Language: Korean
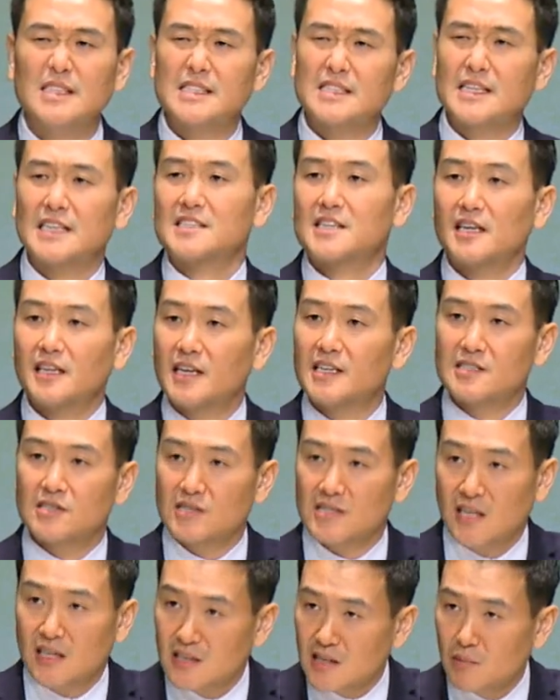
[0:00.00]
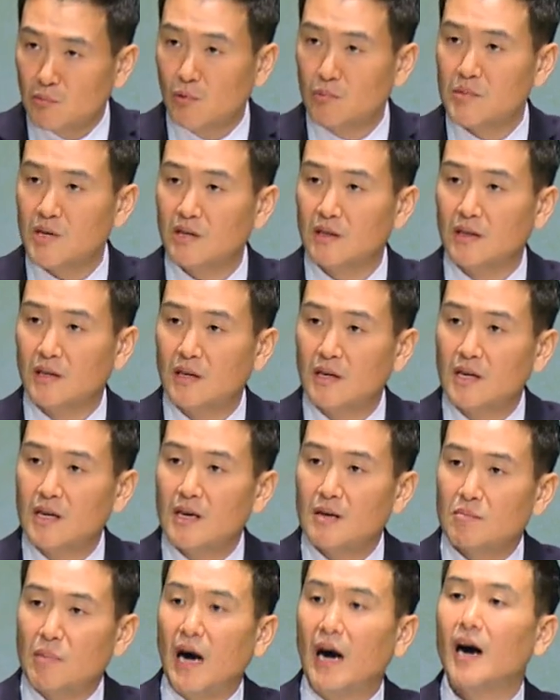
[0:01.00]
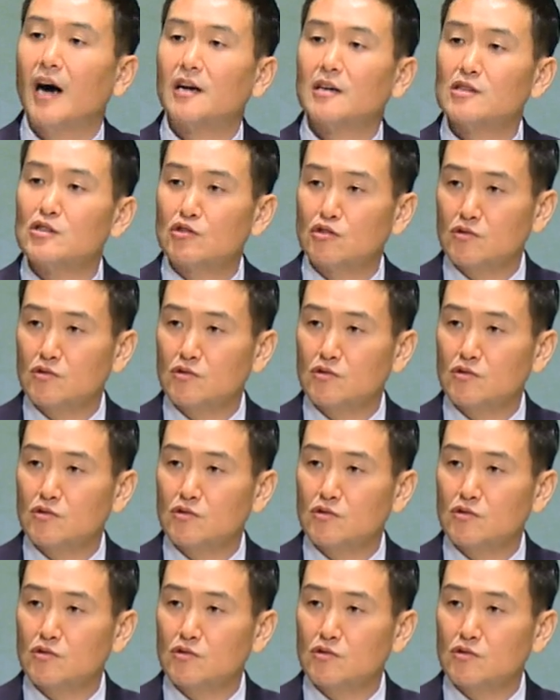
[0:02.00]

세상에서 살다 보면 바알을